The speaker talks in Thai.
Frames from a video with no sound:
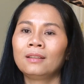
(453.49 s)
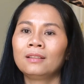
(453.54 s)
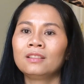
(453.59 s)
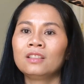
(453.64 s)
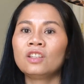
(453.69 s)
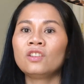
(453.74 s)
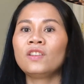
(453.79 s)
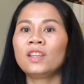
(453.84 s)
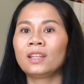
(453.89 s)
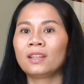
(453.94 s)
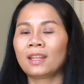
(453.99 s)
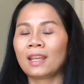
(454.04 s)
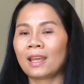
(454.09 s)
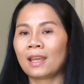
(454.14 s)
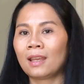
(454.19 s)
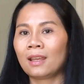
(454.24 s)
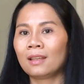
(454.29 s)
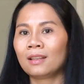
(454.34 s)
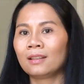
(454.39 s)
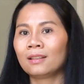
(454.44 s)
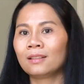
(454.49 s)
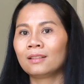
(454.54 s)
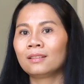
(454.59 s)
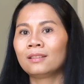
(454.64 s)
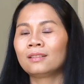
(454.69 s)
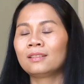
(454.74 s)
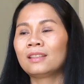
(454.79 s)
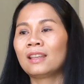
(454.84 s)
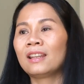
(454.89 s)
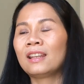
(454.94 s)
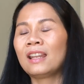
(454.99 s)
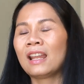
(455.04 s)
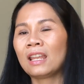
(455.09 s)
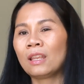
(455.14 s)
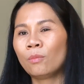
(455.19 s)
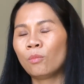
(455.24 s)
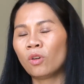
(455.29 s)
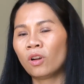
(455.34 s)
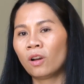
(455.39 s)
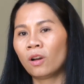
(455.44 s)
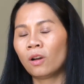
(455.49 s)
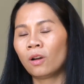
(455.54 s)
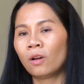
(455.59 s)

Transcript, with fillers: ชีวิตกะจะได้บ่